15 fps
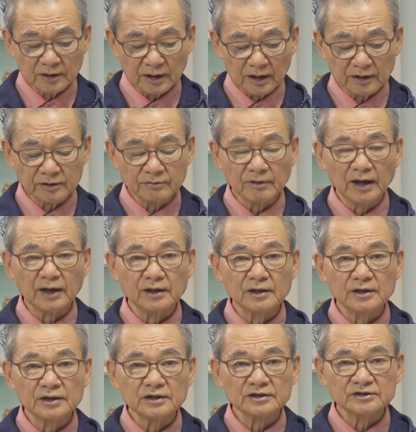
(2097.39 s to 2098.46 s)
あるいは
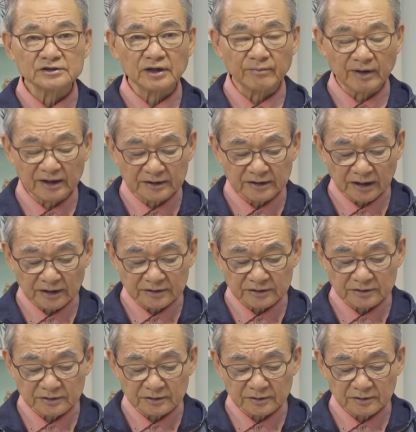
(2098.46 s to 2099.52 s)
サマリア
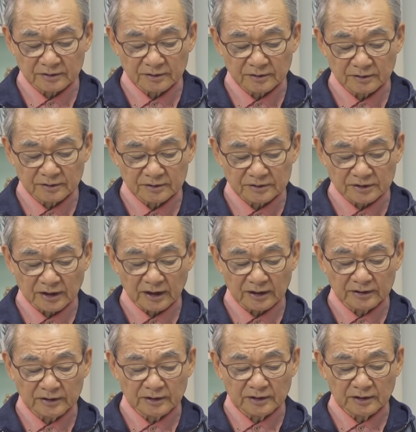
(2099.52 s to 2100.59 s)
人、さら
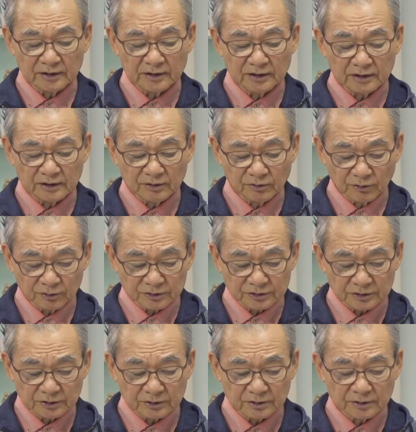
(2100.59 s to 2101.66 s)
に異邦
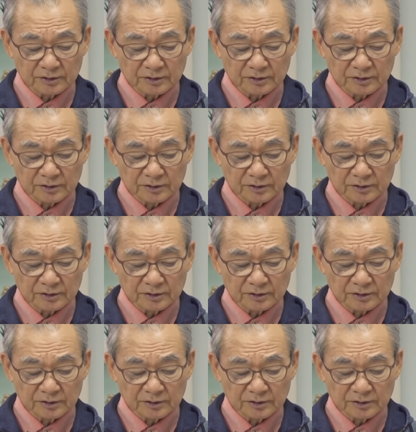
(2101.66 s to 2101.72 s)
人、